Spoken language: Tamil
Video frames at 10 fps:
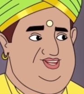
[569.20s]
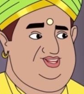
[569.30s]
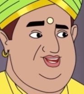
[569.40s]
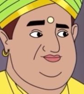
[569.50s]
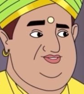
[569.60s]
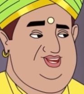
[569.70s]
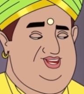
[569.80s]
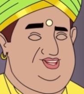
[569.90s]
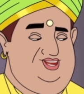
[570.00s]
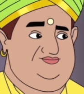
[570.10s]
ஆனாலும் நீ
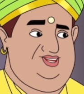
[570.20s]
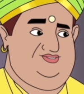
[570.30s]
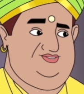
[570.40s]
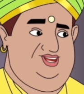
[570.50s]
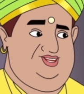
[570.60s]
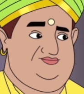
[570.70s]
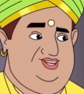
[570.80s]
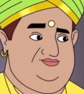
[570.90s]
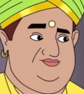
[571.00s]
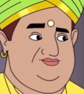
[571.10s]
ஆனந்தமா ரொம்ப
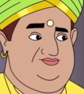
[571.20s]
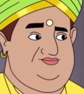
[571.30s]
சந்தோஷமா